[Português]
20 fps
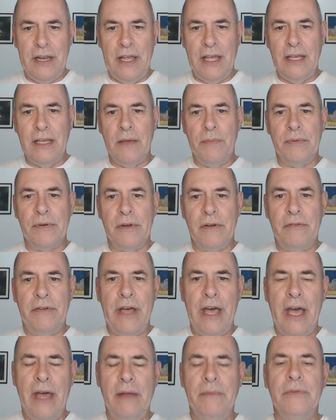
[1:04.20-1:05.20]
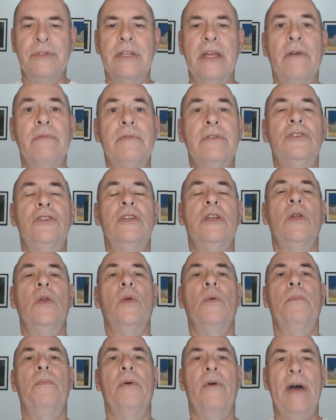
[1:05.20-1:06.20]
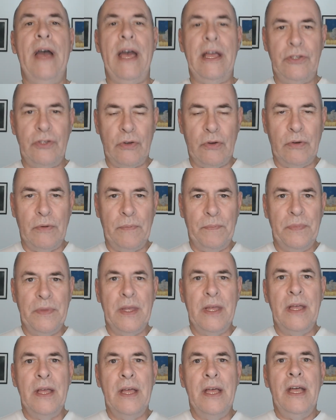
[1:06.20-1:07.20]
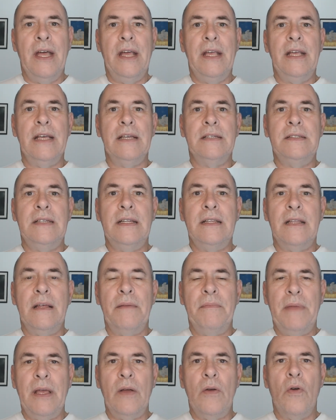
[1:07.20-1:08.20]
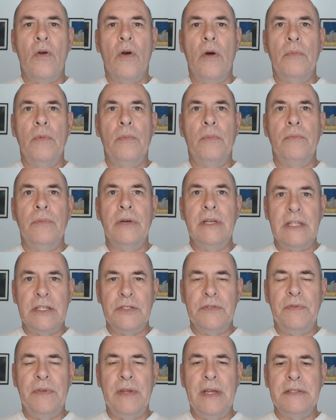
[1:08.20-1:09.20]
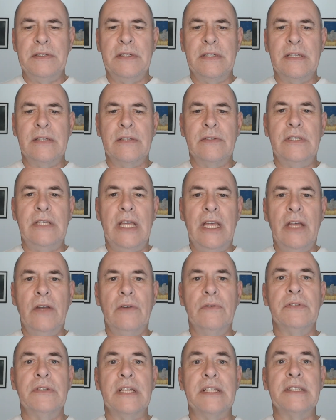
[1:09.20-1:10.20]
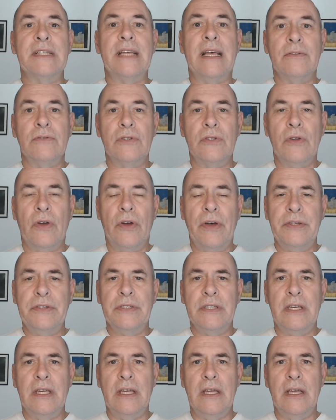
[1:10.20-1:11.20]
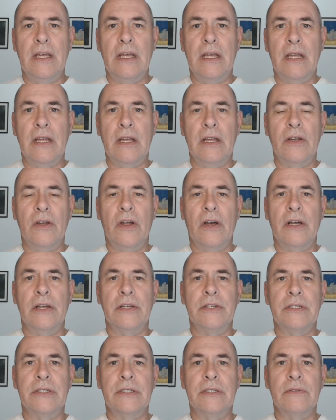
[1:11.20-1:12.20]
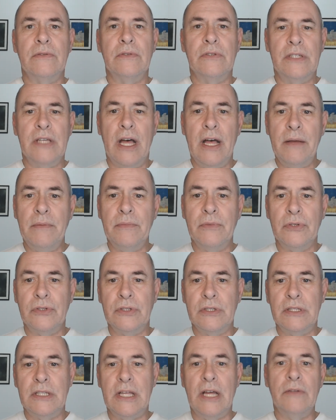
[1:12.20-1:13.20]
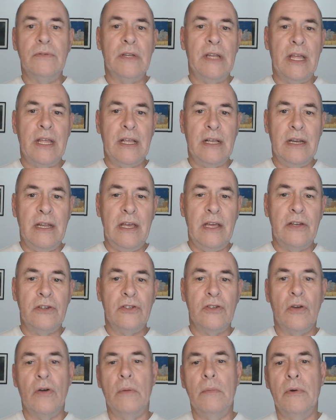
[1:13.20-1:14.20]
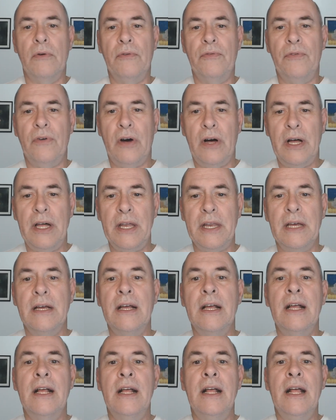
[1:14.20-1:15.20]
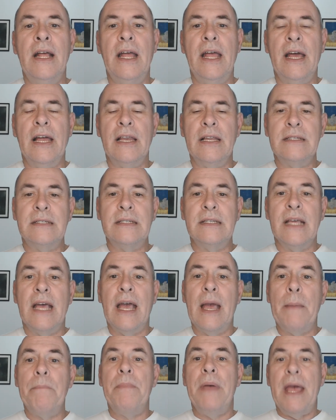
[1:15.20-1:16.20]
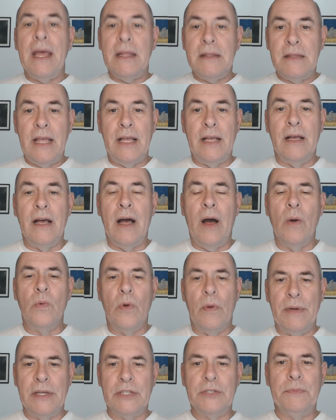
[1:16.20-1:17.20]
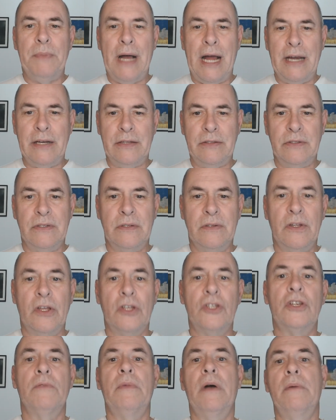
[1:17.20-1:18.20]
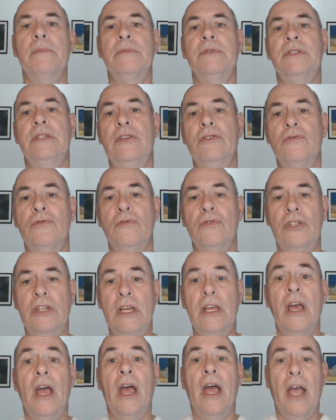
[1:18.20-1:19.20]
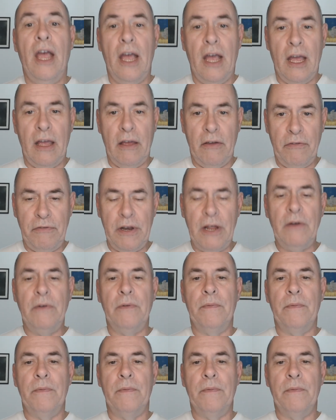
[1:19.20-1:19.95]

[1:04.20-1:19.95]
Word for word: que Provérbios é um estilo poético. E assim também como muitas vezes os hinos, as canções que nós usamos, tanto na igreja como fora, elas repetem algumas partes. Nós chamamos isto de refrão.